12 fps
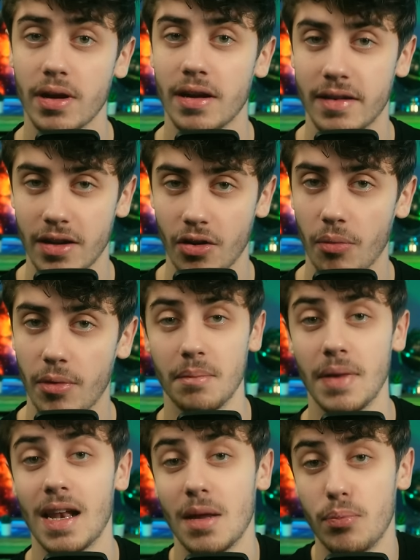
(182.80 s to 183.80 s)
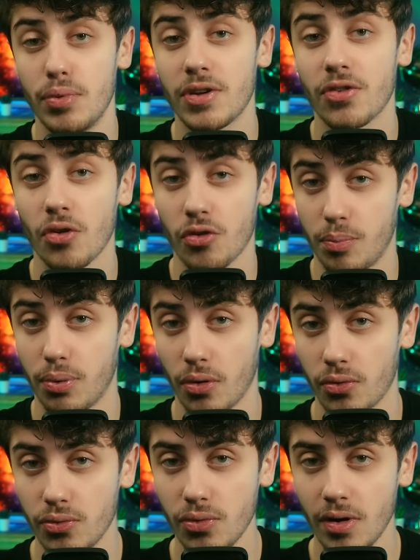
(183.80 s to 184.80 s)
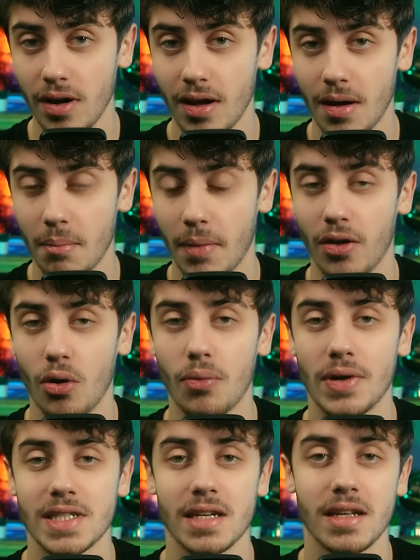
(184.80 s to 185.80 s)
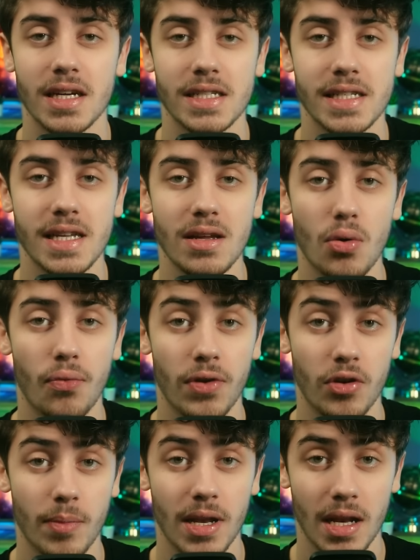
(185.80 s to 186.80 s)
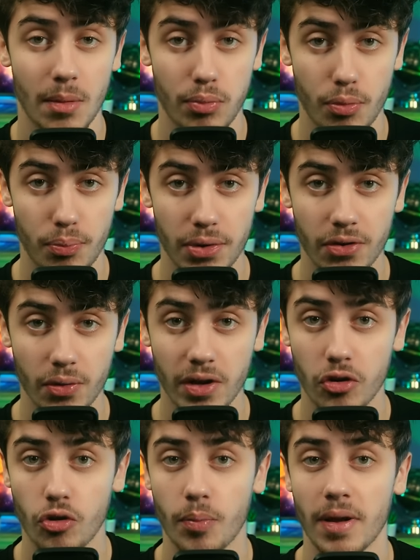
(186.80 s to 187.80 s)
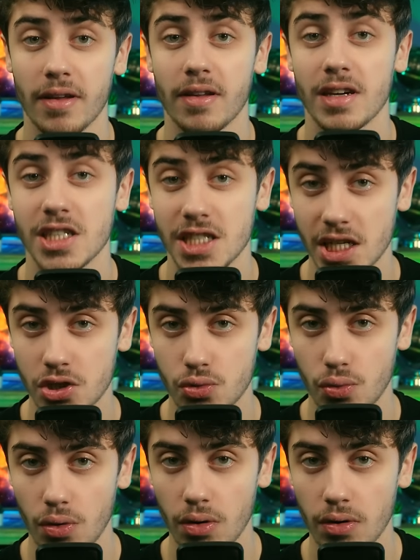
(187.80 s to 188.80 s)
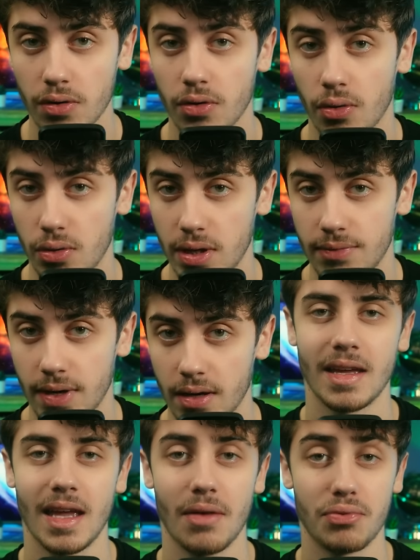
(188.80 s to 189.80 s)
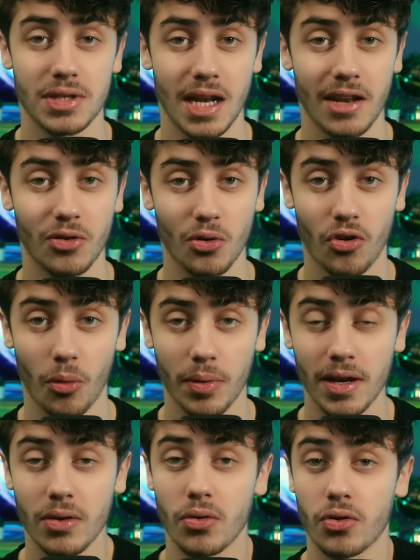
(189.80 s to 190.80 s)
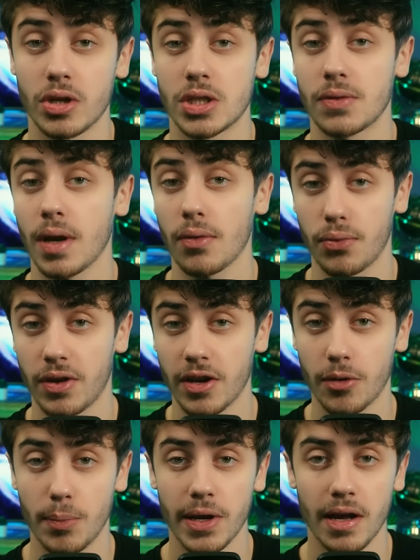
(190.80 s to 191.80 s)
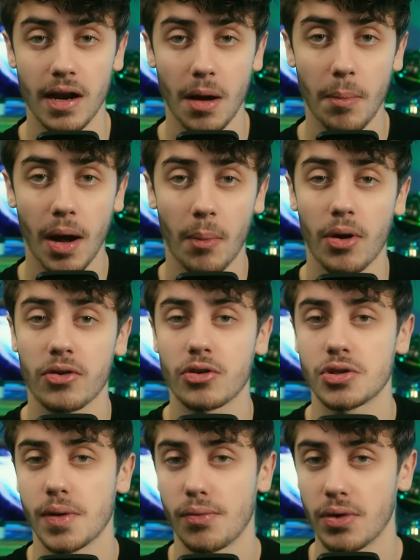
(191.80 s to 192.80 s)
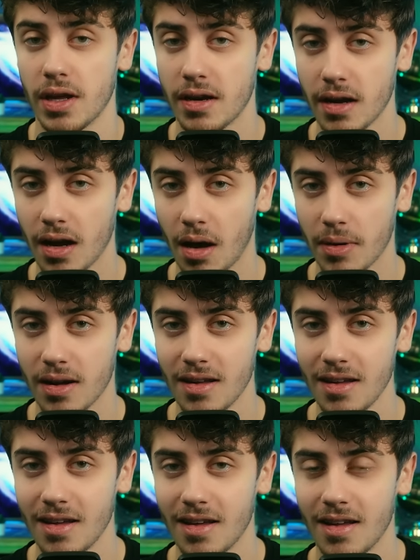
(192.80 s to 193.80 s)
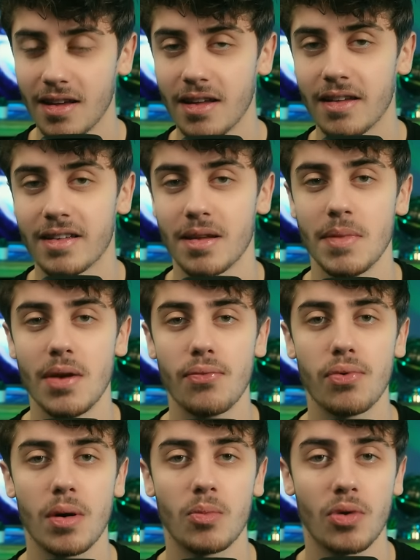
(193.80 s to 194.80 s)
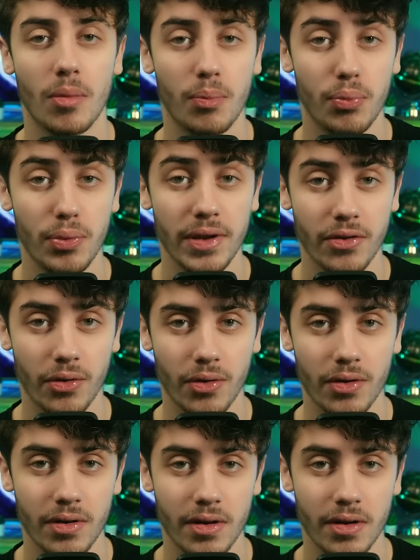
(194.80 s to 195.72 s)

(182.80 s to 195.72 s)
est énorme. Mais elle est puissante pour nous. Maintenant, on va s'intéresser aux phénomènes les plus puissants qui se passent chaque jour dans l'univers. Et vous allez être surpris que ce que je viens de vous expliquer là, par rapport à ce que je vais vous décrire après, c'est mille fois moins puissant